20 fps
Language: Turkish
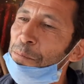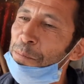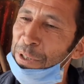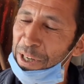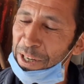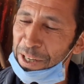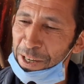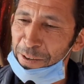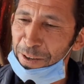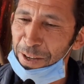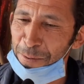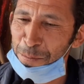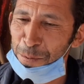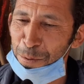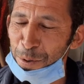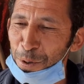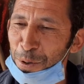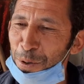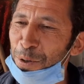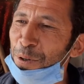bir an evvel
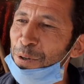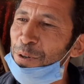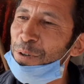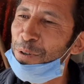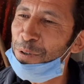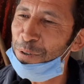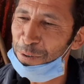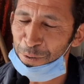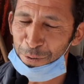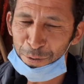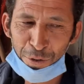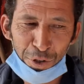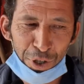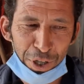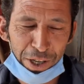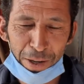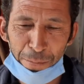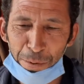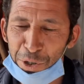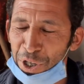bu
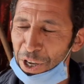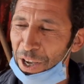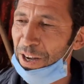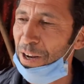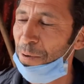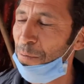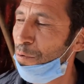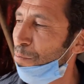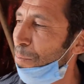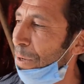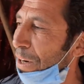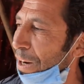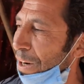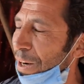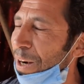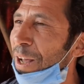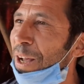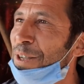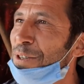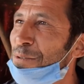şeye bir çare
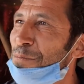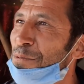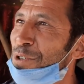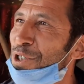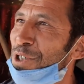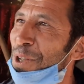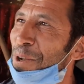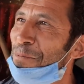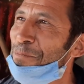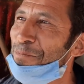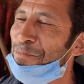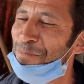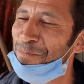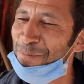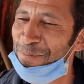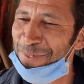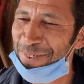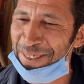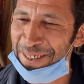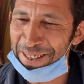bulmaları lazım işte.
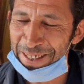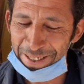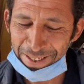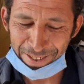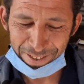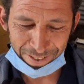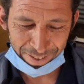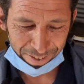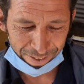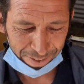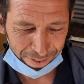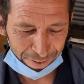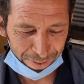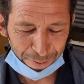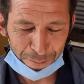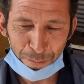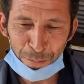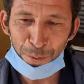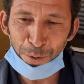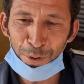Niye?
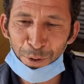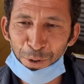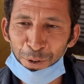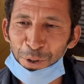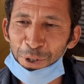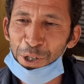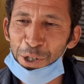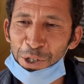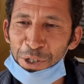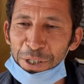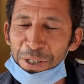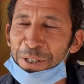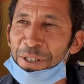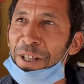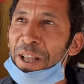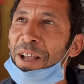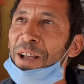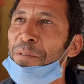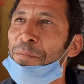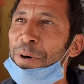Bu
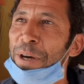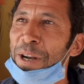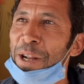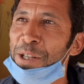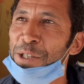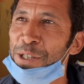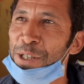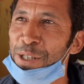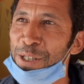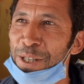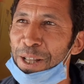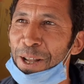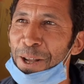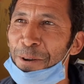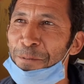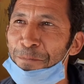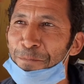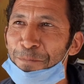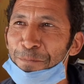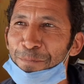işsizler,
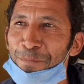parasızlar.